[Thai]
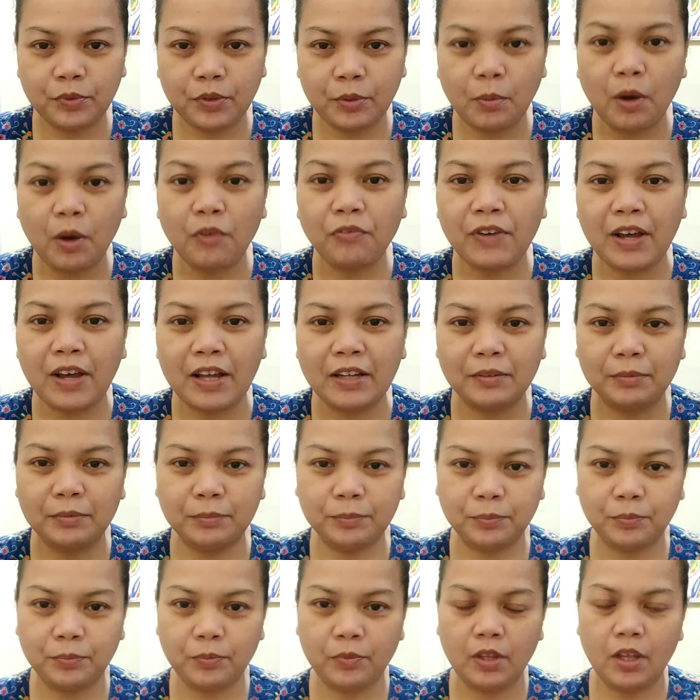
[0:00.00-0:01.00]
หมอฟัน
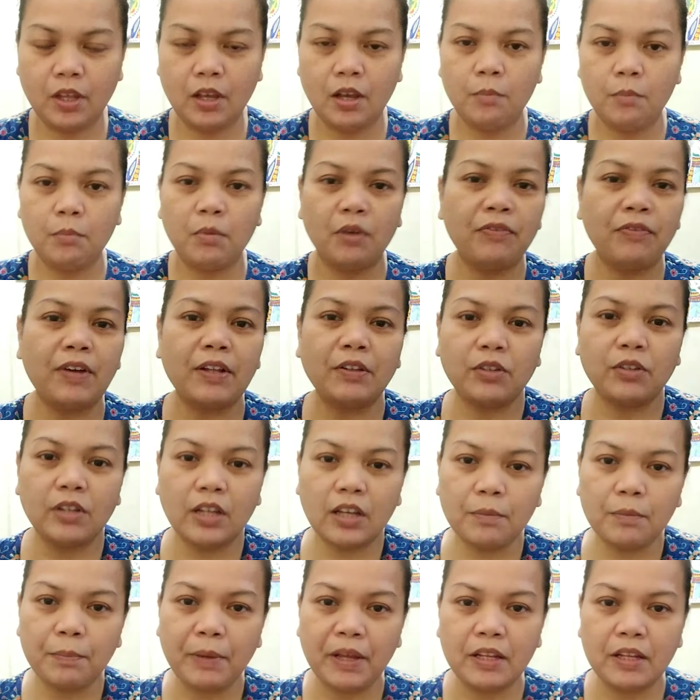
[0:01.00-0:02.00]
หมอฟันคน
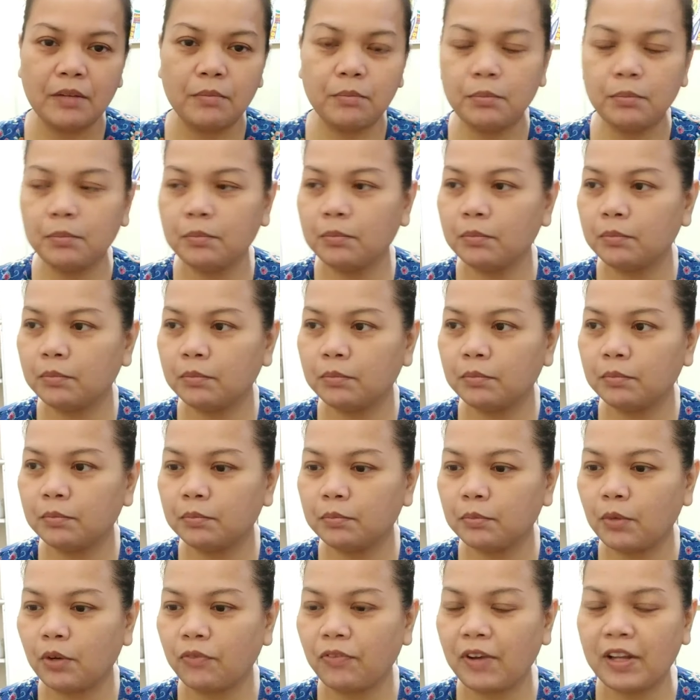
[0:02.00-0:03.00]
นี้ก็เป็น
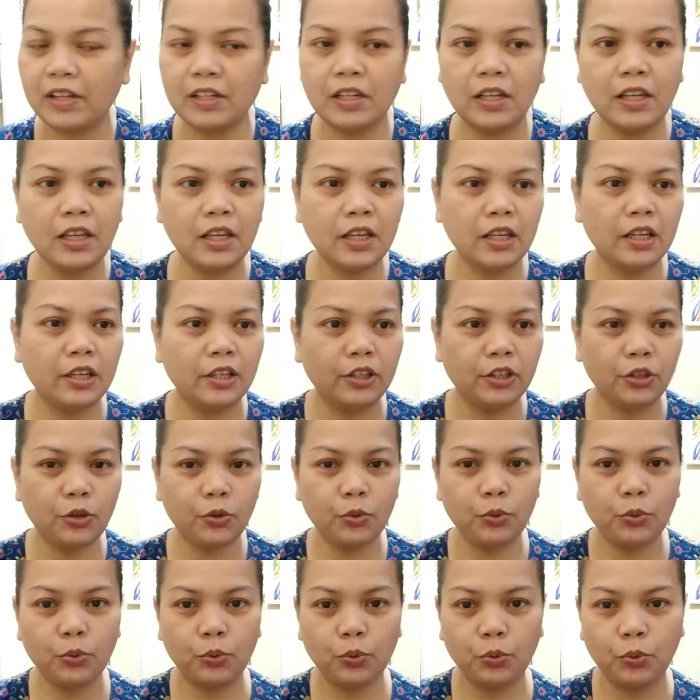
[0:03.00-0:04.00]
หมอฟันที่อ
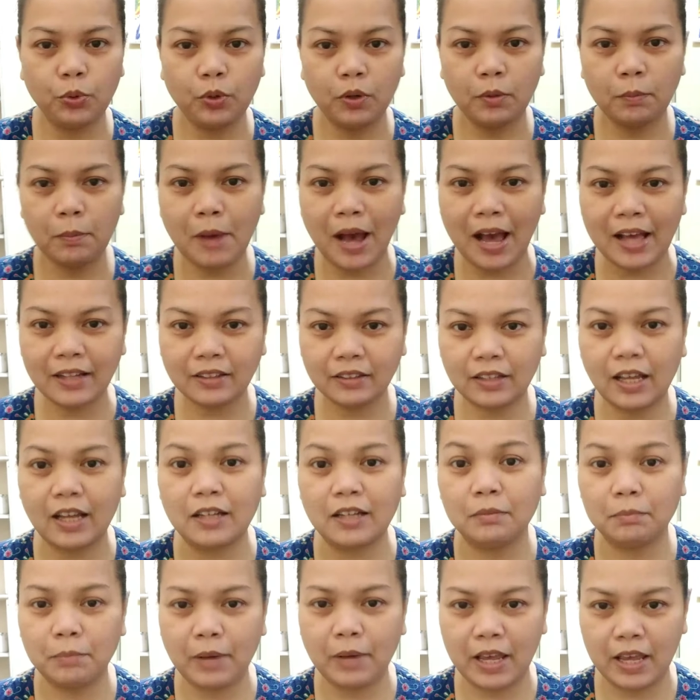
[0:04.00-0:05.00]
ยู่บ้านถั
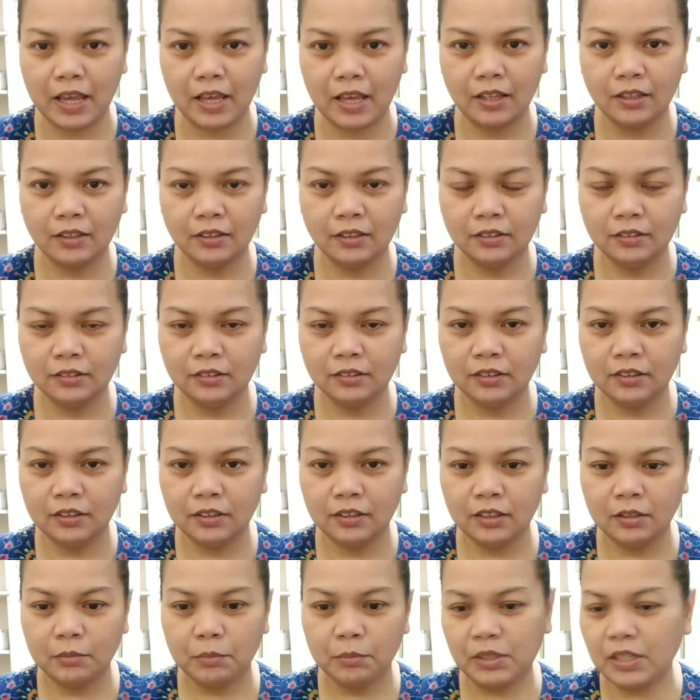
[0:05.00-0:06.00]
ด ไป
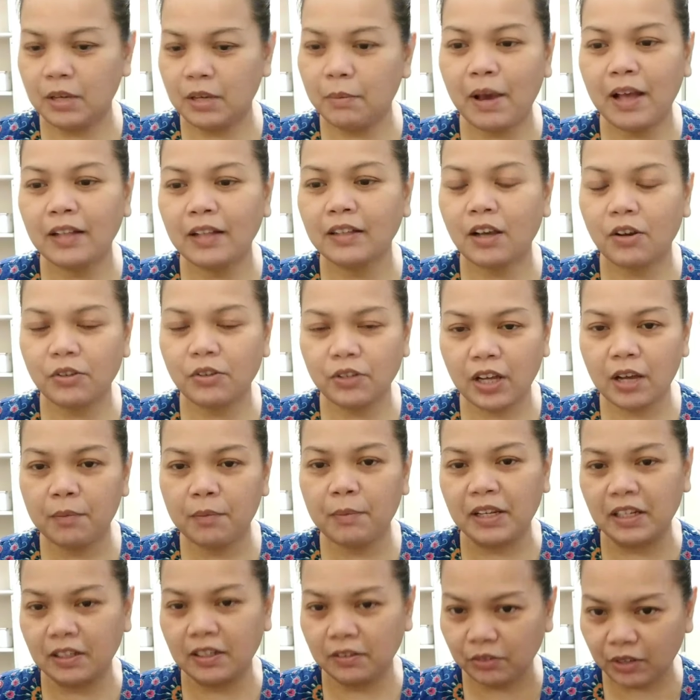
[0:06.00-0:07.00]
ไม่ใช่บ้านเขานะคะ
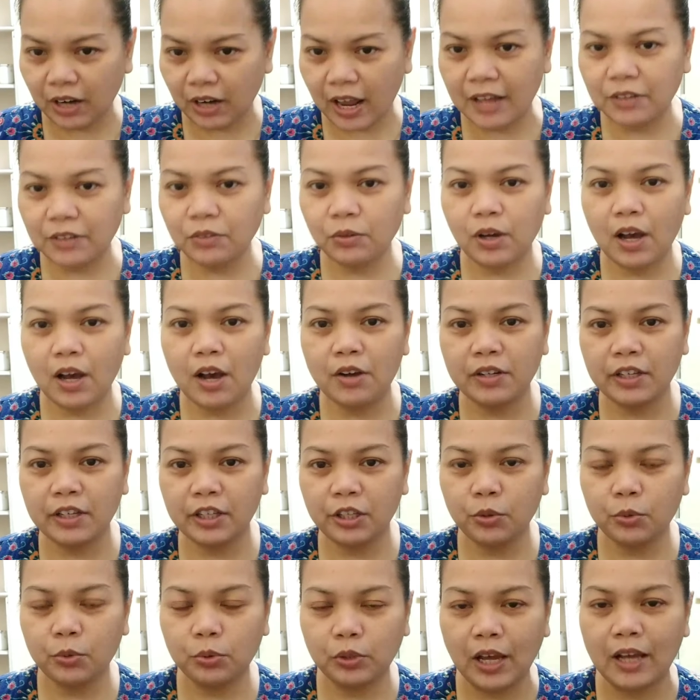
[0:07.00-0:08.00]
หมายถึงร้านของเขาเนี่ย
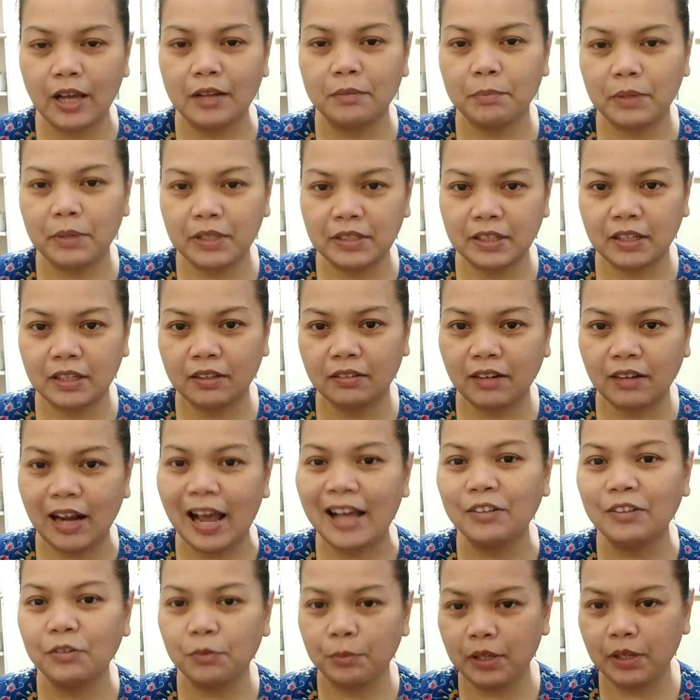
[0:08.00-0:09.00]
อยู่ถัดไปจากร้า
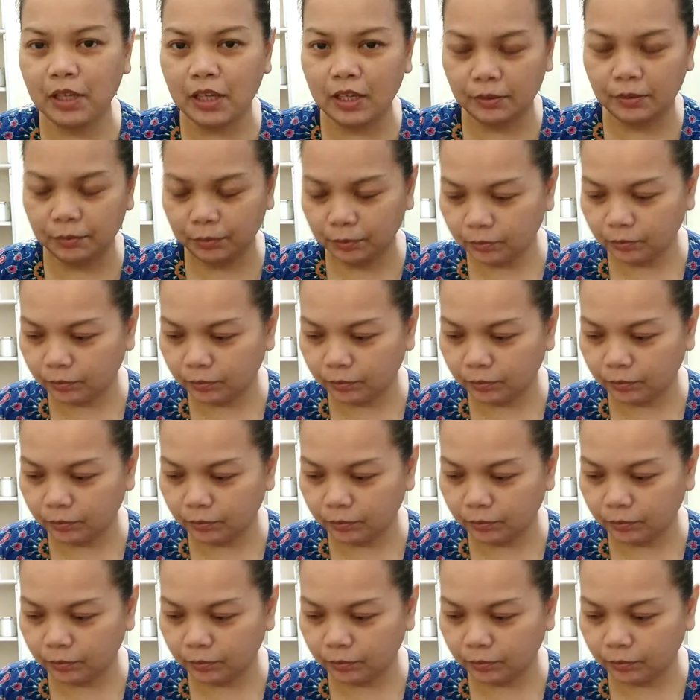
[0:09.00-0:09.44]
นของแม่หญิง